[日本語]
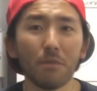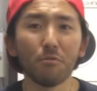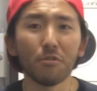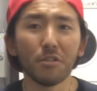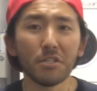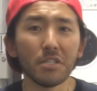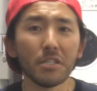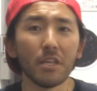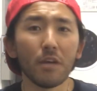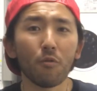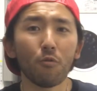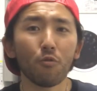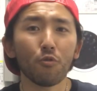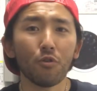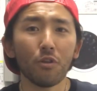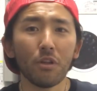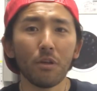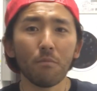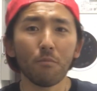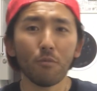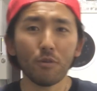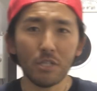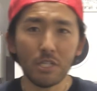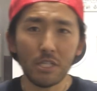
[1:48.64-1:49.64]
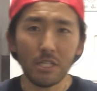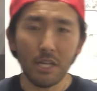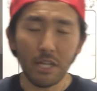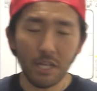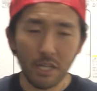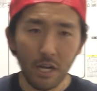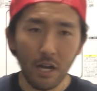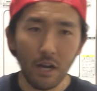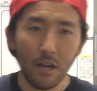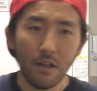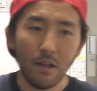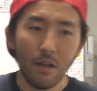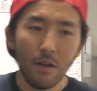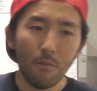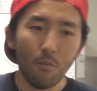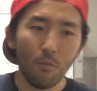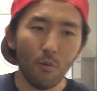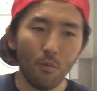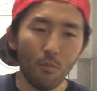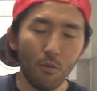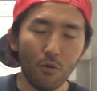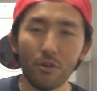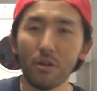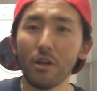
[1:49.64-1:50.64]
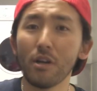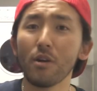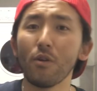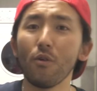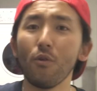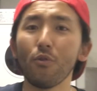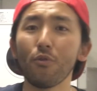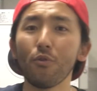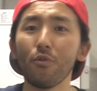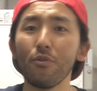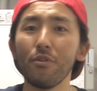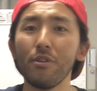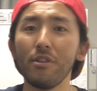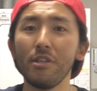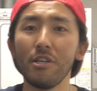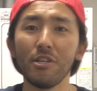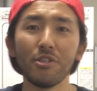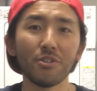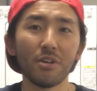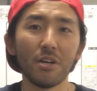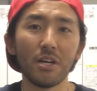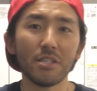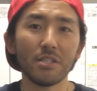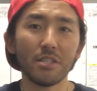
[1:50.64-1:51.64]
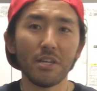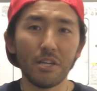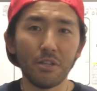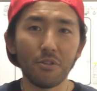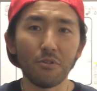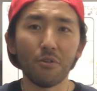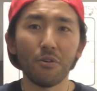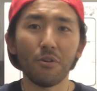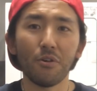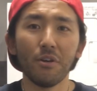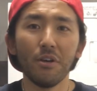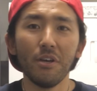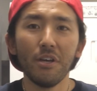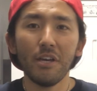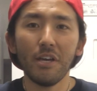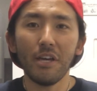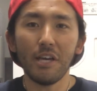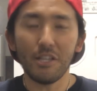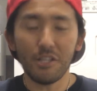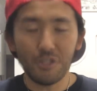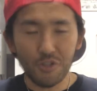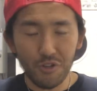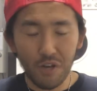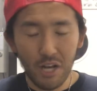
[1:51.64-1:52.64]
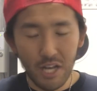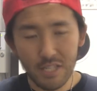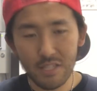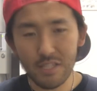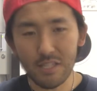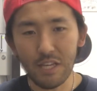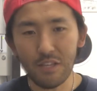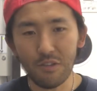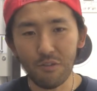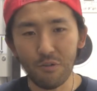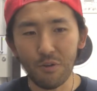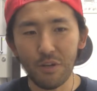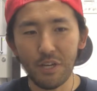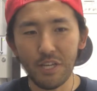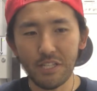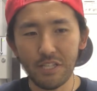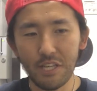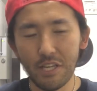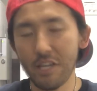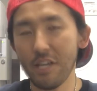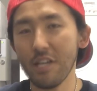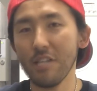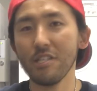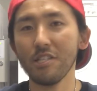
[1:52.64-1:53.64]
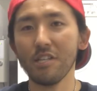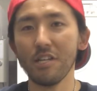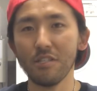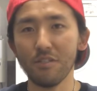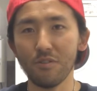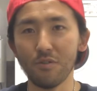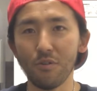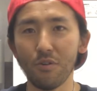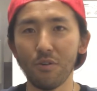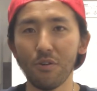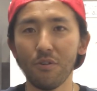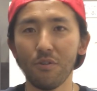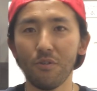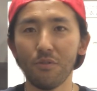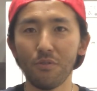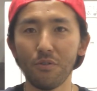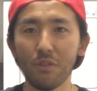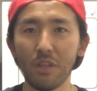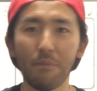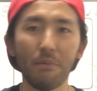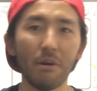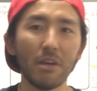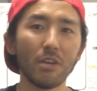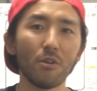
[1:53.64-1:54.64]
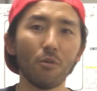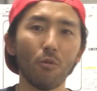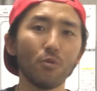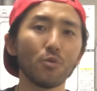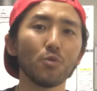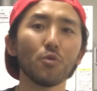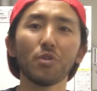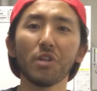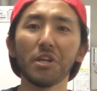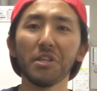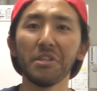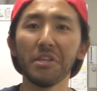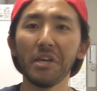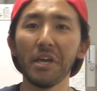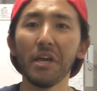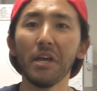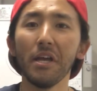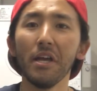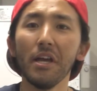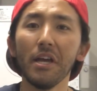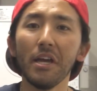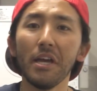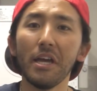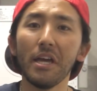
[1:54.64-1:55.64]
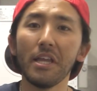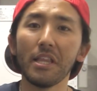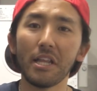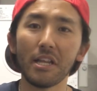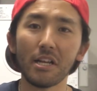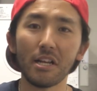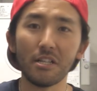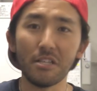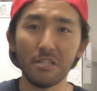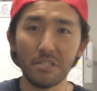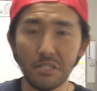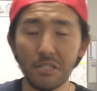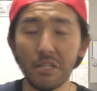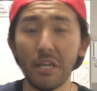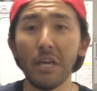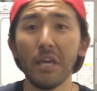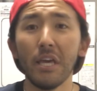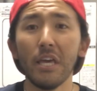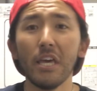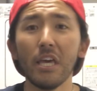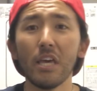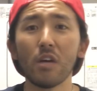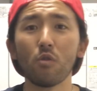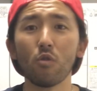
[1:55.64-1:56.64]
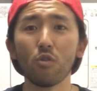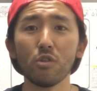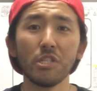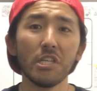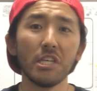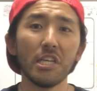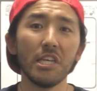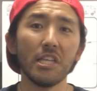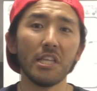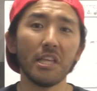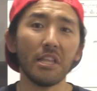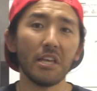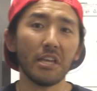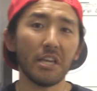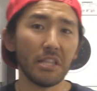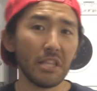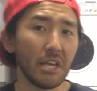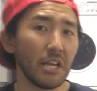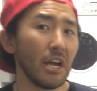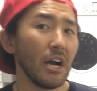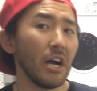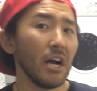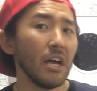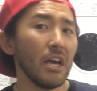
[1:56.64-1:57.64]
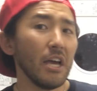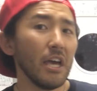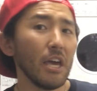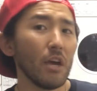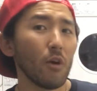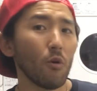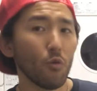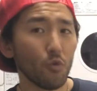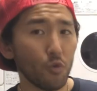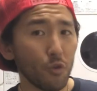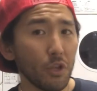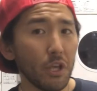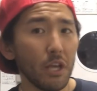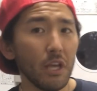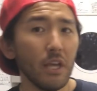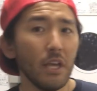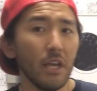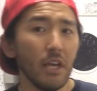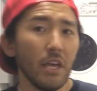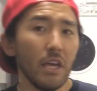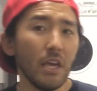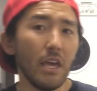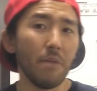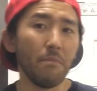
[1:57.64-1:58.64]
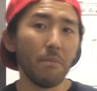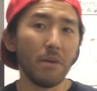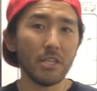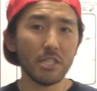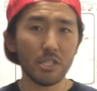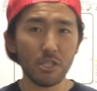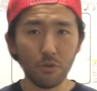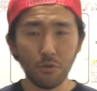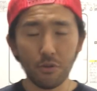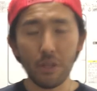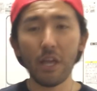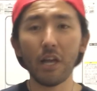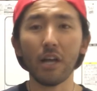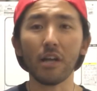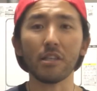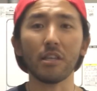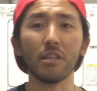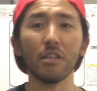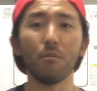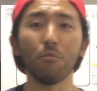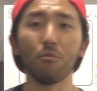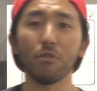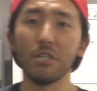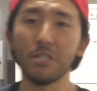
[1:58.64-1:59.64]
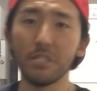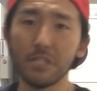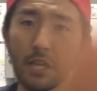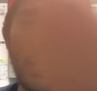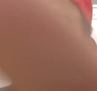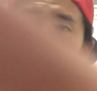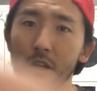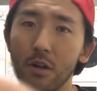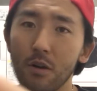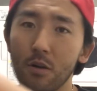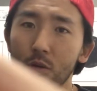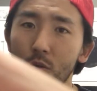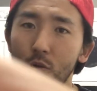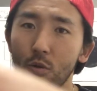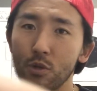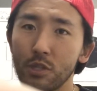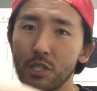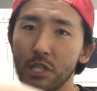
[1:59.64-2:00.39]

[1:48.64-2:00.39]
んもですね、本当にもし何か、もう僕なんか本当に28歳の、28歳の世間知らずの本当生意気小僧なんで、何かですね、ご指摘いただけたら、本当に面識のない方でもですね、ご